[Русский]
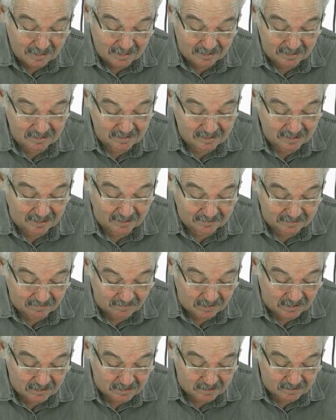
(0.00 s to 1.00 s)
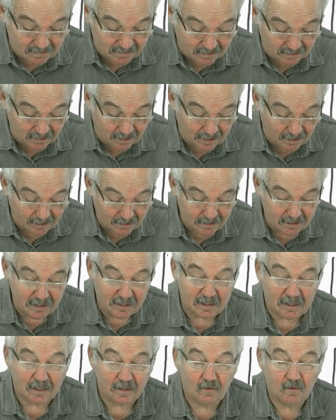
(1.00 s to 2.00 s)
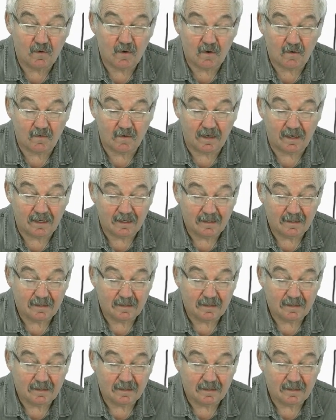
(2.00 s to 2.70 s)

и, соответственно, никакого